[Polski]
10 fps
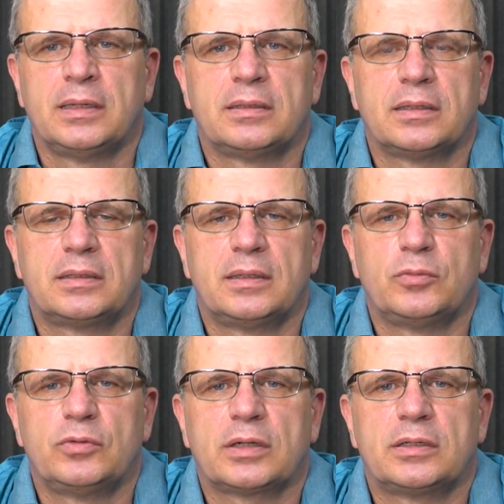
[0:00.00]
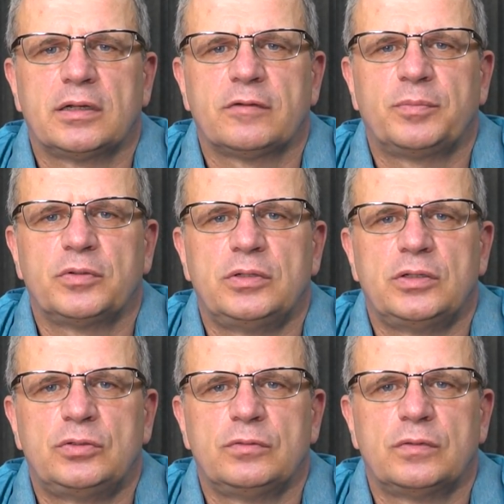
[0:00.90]
takiemu jak ja, w
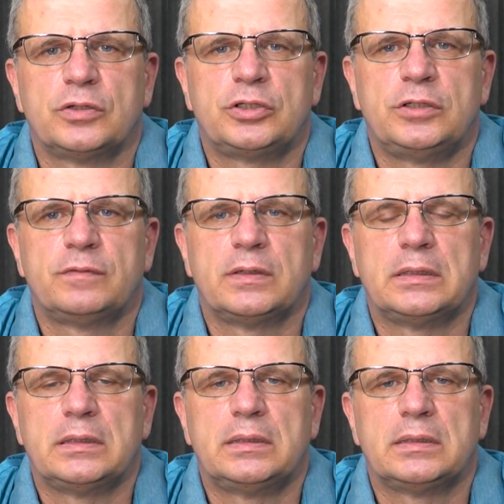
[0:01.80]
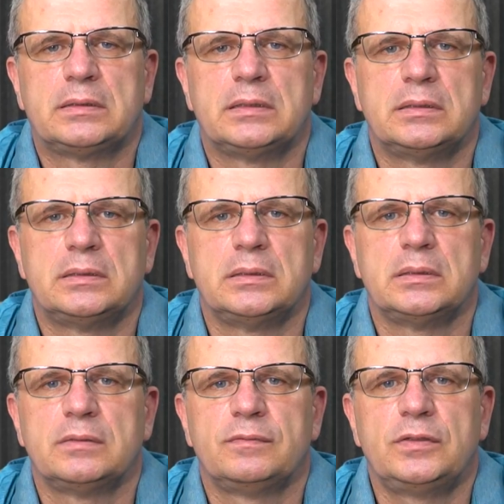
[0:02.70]
podjęciu właściwej
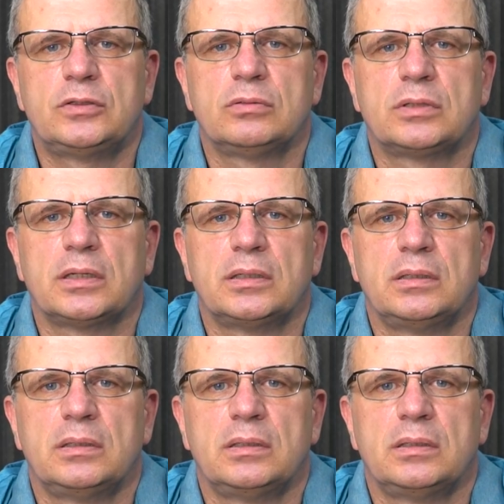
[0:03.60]
decyzji. Widz tutaj